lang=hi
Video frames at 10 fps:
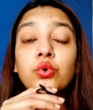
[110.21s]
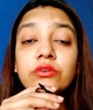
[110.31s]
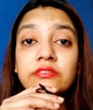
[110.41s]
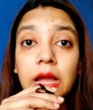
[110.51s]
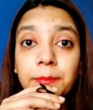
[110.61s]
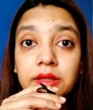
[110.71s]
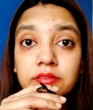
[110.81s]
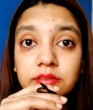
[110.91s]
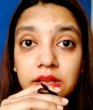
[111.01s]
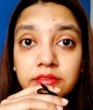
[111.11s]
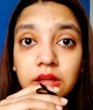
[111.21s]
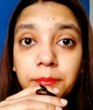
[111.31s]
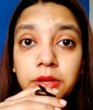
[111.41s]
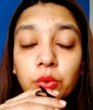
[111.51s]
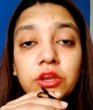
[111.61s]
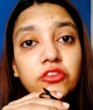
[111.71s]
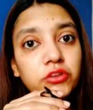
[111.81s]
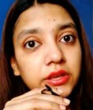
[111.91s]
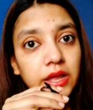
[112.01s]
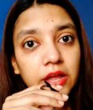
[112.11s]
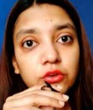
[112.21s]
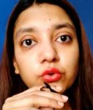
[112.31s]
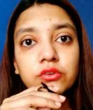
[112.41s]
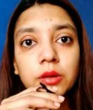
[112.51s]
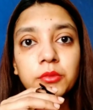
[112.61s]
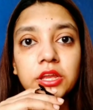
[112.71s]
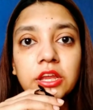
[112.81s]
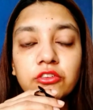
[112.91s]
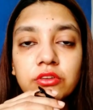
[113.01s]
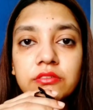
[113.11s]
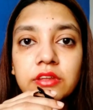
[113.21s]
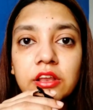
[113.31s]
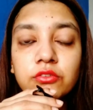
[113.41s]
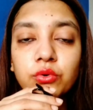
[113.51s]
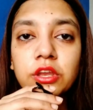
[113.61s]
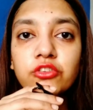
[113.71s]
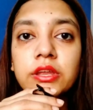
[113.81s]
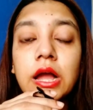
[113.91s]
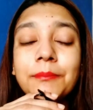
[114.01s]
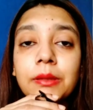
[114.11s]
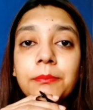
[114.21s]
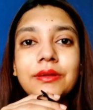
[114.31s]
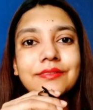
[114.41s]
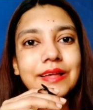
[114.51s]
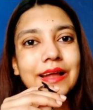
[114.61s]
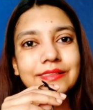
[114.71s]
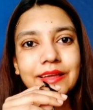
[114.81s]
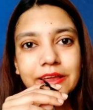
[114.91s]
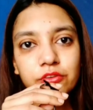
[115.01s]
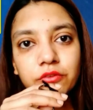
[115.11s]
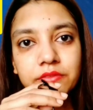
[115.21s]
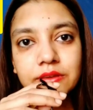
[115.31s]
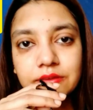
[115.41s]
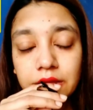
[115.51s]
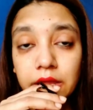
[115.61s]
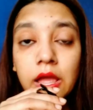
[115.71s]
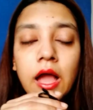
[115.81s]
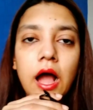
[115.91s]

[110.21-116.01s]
गुड टाइपिंग स्किल्स आपकी होनी चाहिए एंड गुड कम्युनिकेशन स्किल्स होने चाहिए आपके बिकॉज एट द एंड ऑफ द डे